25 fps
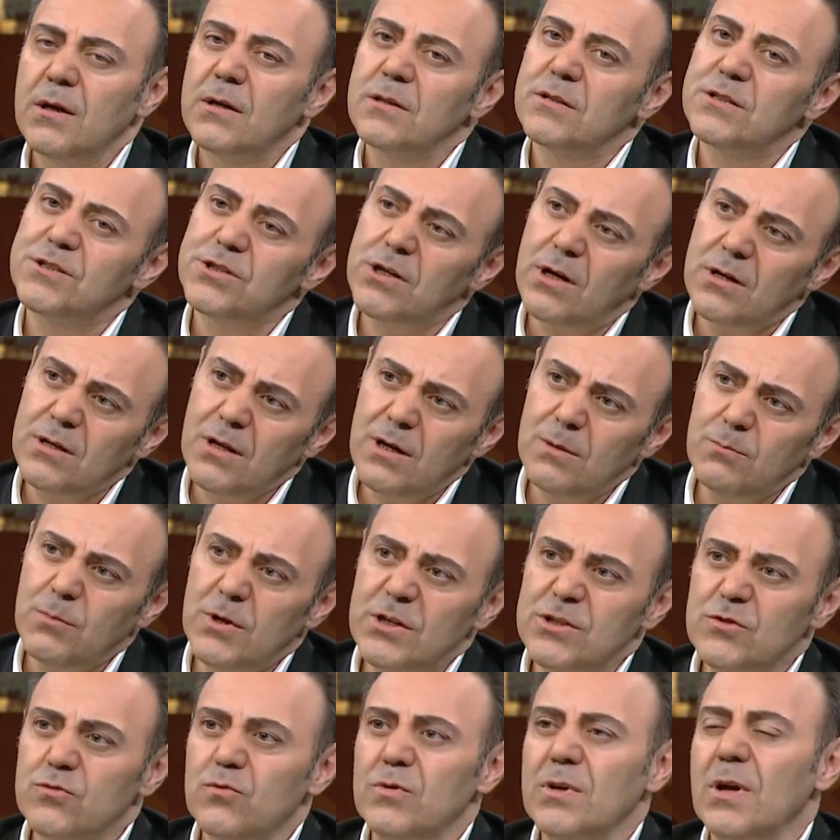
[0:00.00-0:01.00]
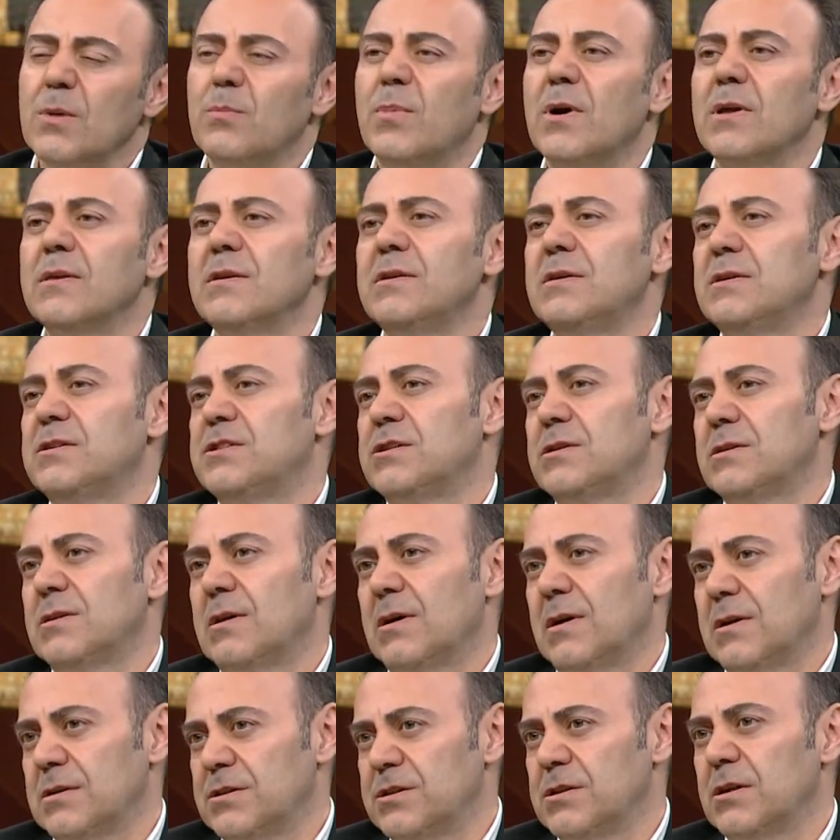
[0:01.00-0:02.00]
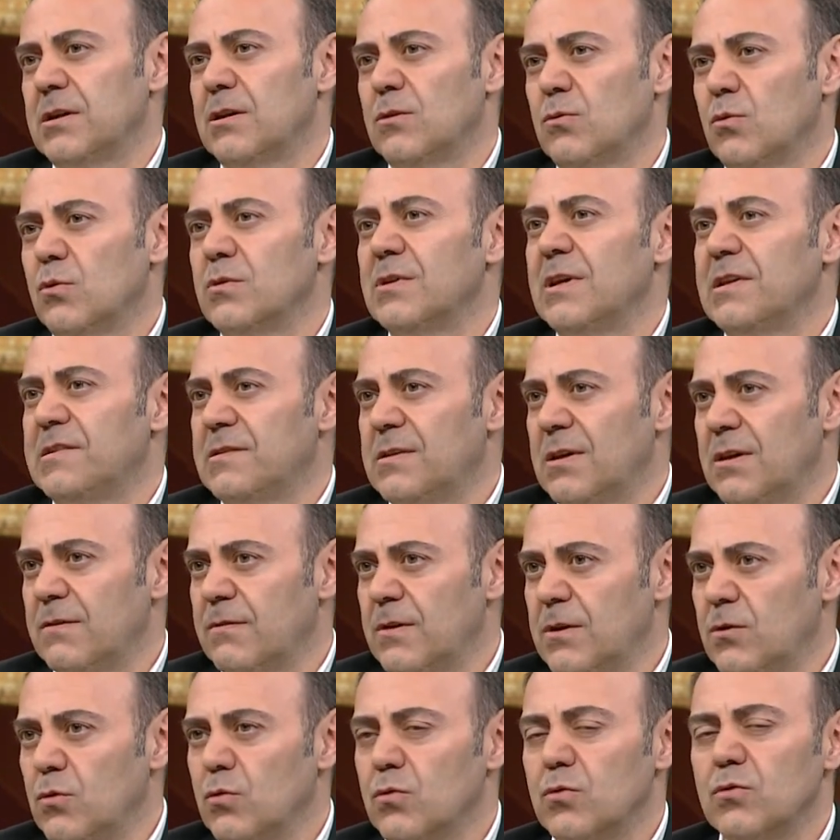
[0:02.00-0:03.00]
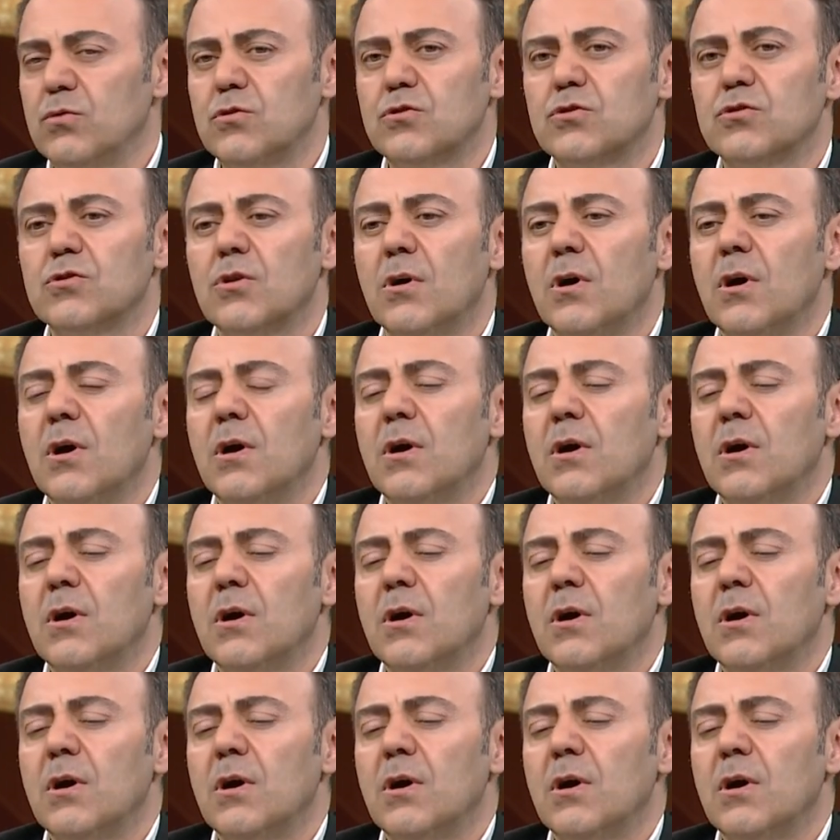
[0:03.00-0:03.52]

dışarıdan başvuru yapanlar için de aynı şekilde o desteği veriyoruz.